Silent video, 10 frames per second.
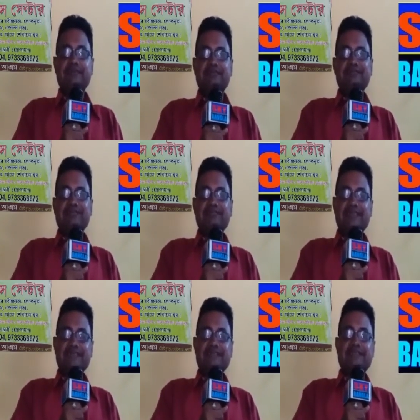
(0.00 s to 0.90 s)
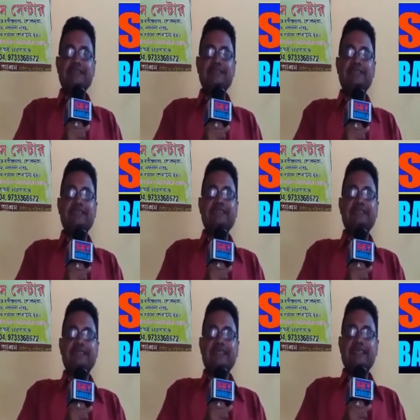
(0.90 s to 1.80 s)
গুপ্তিগড়ের স্টেশনের
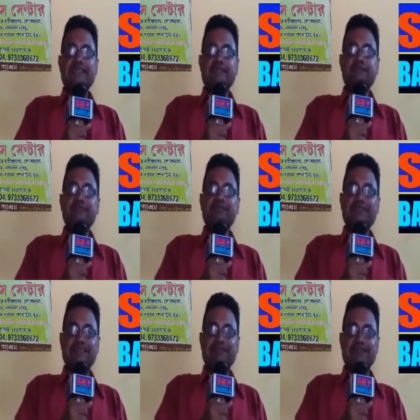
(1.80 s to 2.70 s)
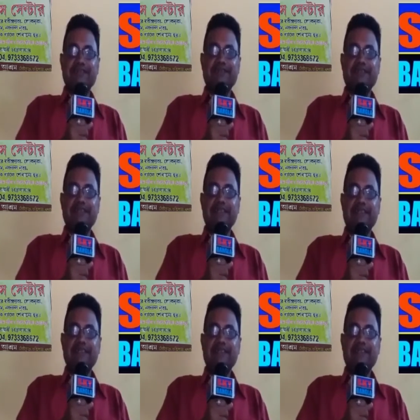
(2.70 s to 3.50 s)
কাছে ঝুবড়িতে বাস করেন